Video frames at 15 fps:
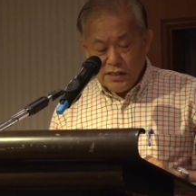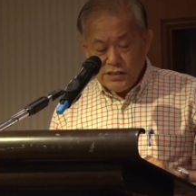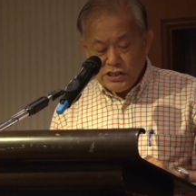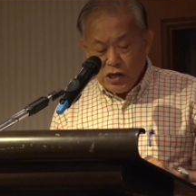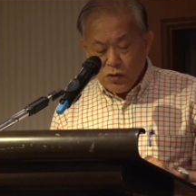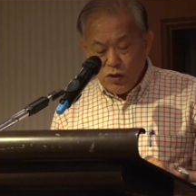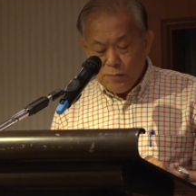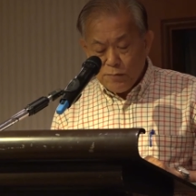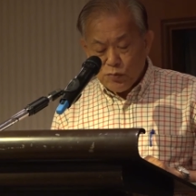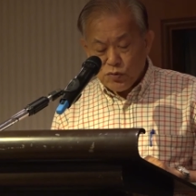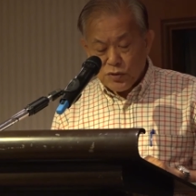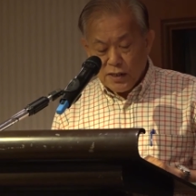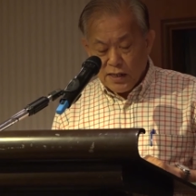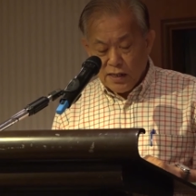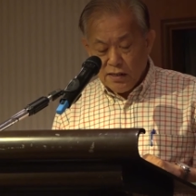教育部
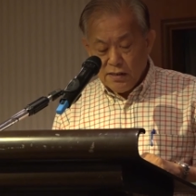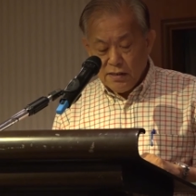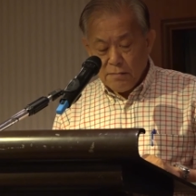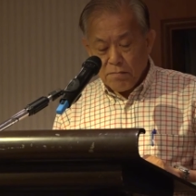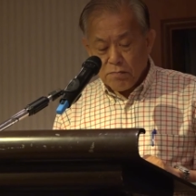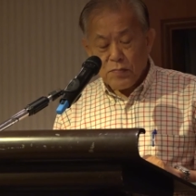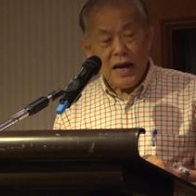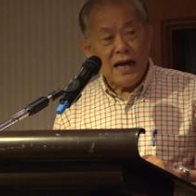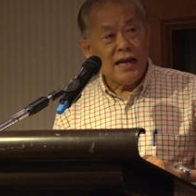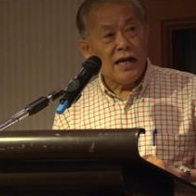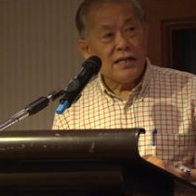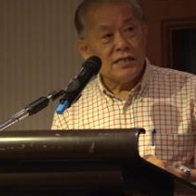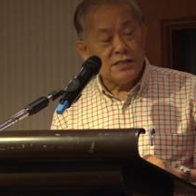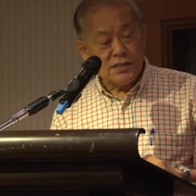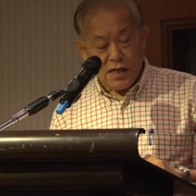的派来
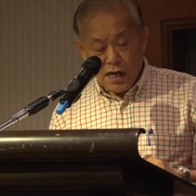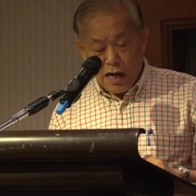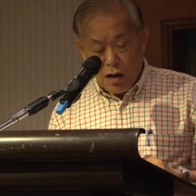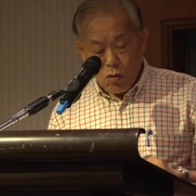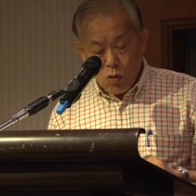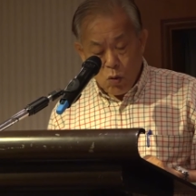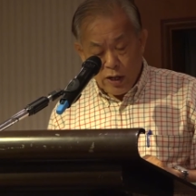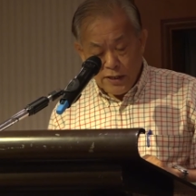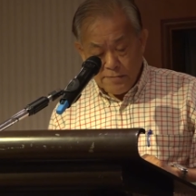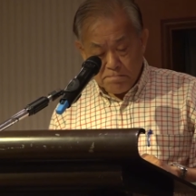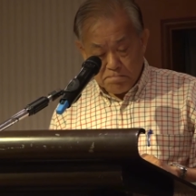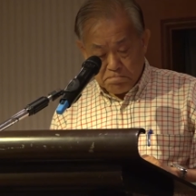的这个考官。